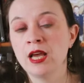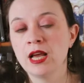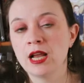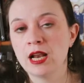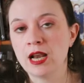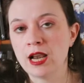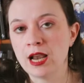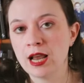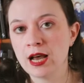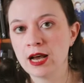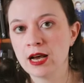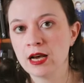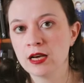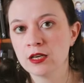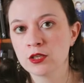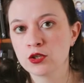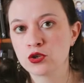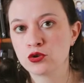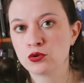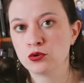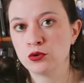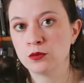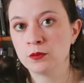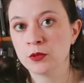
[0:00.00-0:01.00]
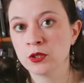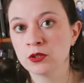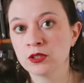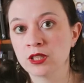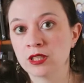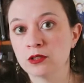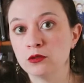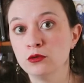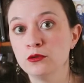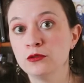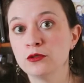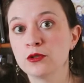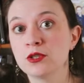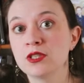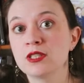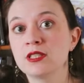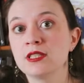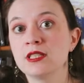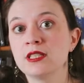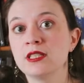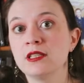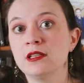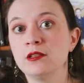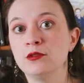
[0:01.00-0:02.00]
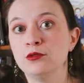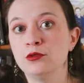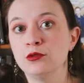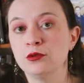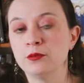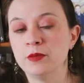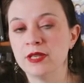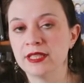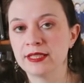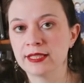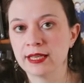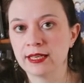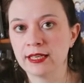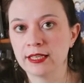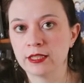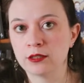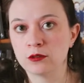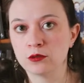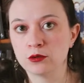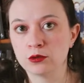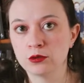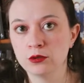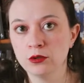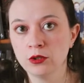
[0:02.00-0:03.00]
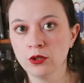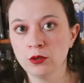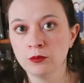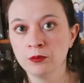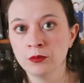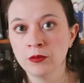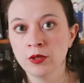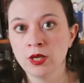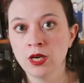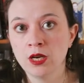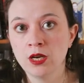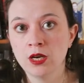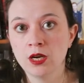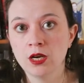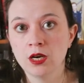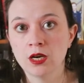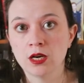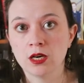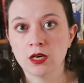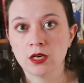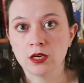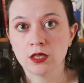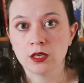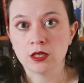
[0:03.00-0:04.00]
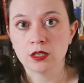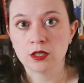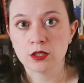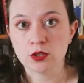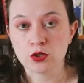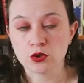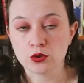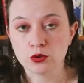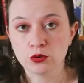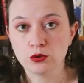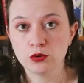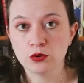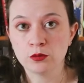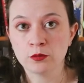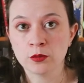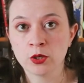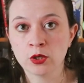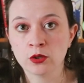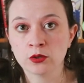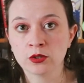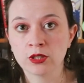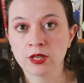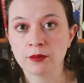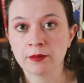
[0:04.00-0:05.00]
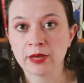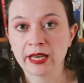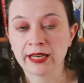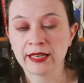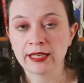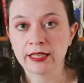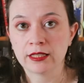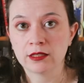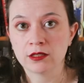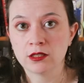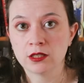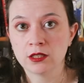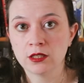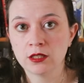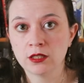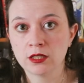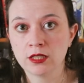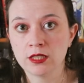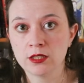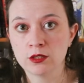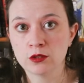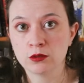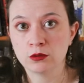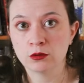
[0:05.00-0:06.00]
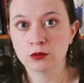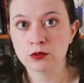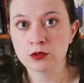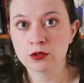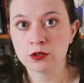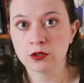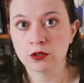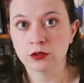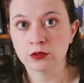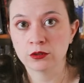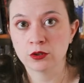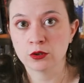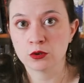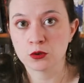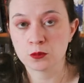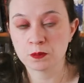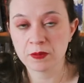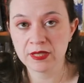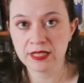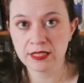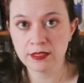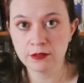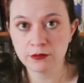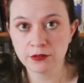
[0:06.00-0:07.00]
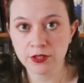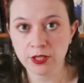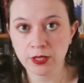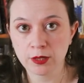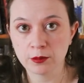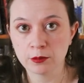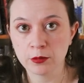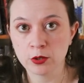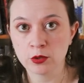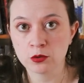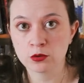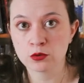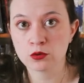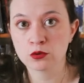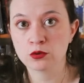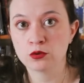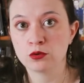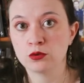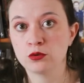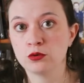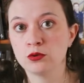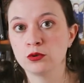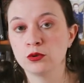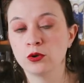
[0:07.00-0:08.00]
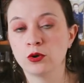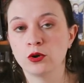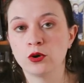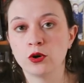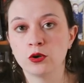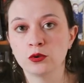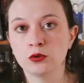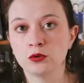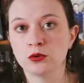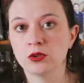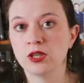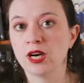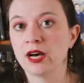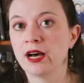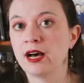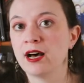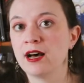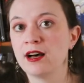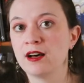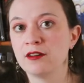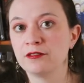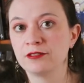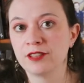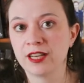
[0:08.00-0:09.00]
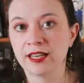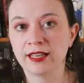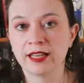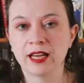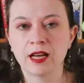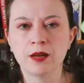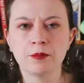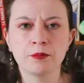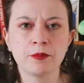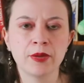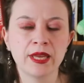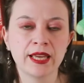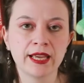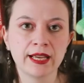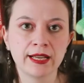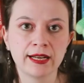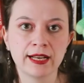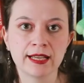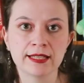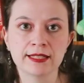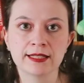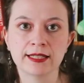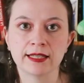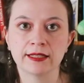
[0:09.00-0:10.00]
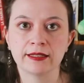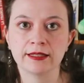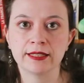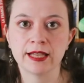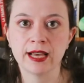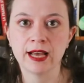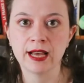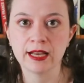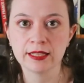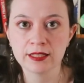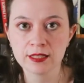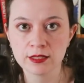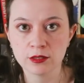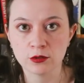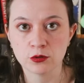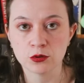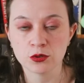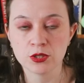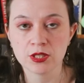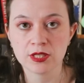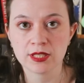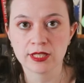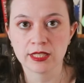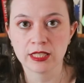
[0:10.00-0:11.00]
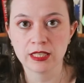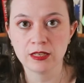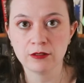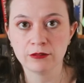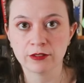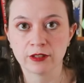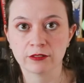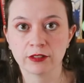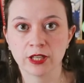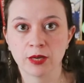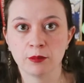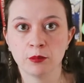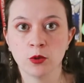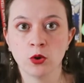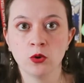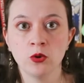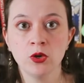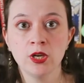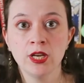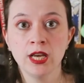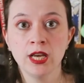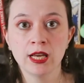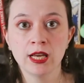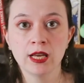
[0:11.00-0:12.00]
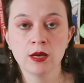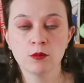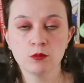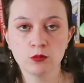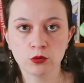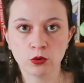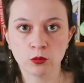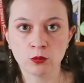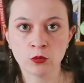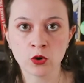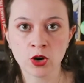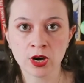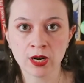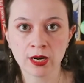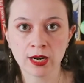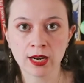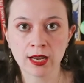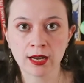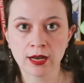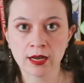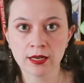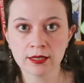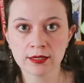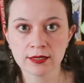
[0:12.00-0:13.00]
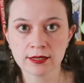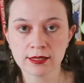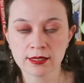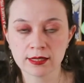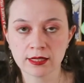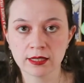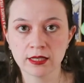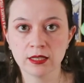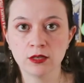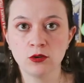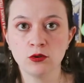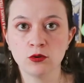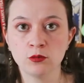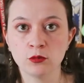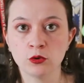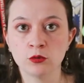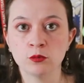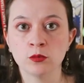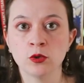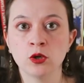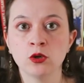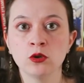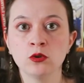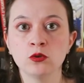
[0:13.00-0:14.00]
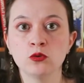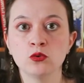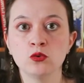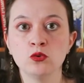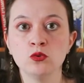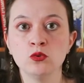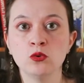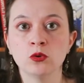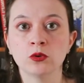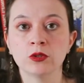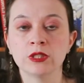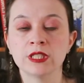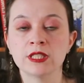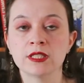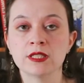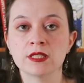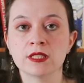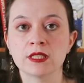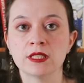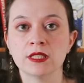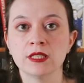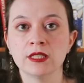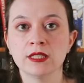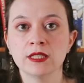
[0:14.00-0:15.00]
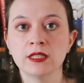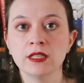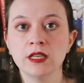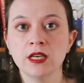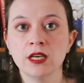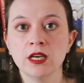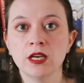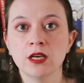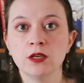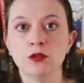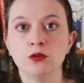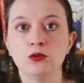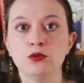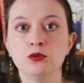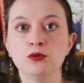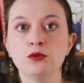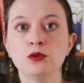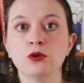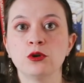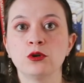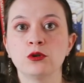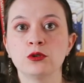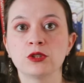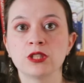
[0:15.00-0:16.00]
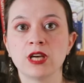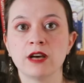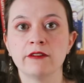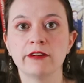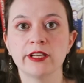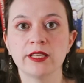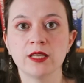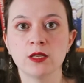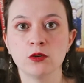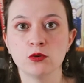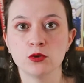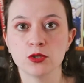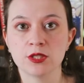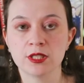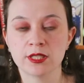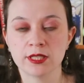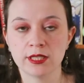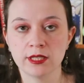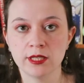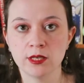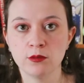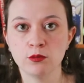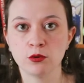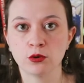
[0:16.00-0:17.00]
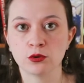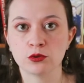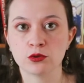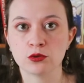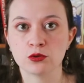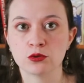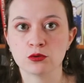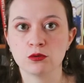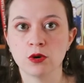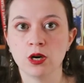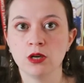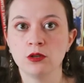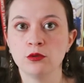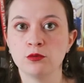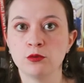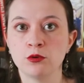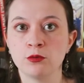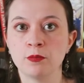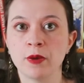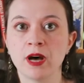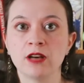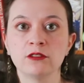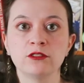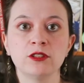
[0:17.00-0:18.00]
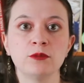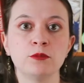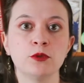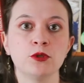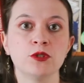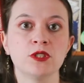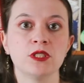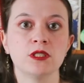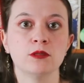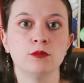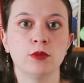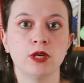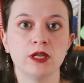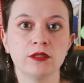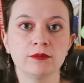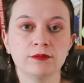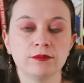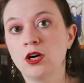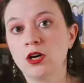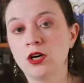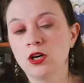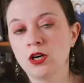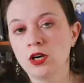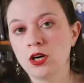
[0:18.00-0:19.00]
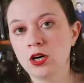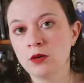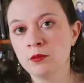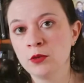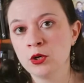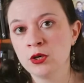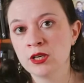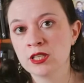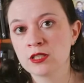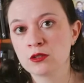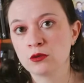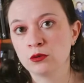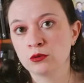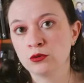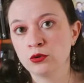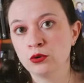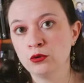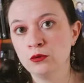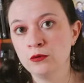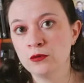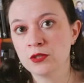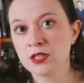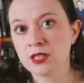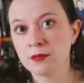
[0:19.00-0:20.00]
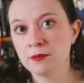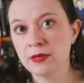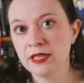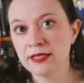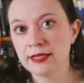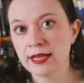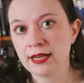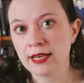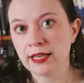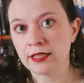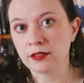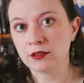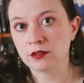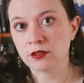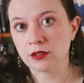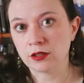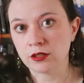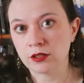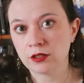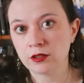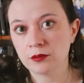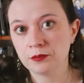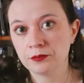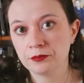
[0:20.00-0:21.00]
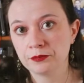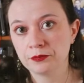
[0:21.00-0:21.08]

là je demande un nouveau style de bêta lecture. Euh, je demande à mes lecteurs qui se concentrent spécifiquement sur l'orthographe, la grammaire, la syntaxe, le style. Enfin, vraiment, pour moi, là, c'est le moment où on essaie de retravailler le style pour que ce soit le plus parfait possible. Comment est-ce qu'on trouve ces bêta-lecteurs